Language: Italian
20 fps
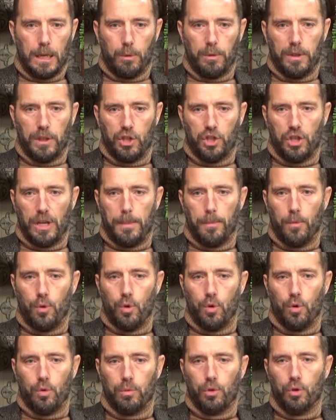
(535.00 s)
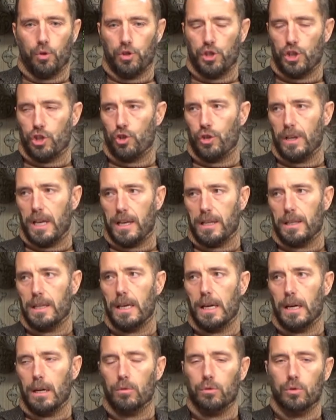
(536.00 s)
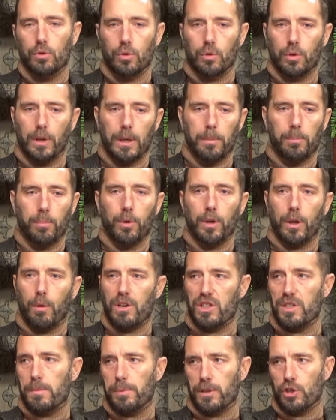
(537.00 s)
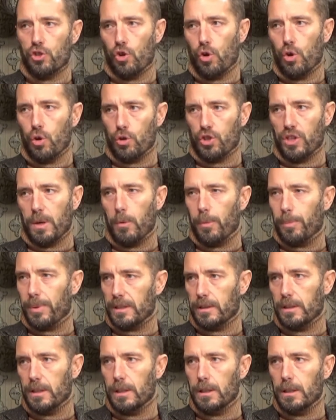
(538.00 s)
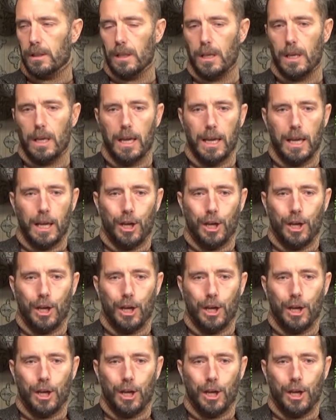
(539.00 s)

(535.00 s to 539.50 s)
quindi siamo concessionari di auto e poi quasi per gioco siamo partiti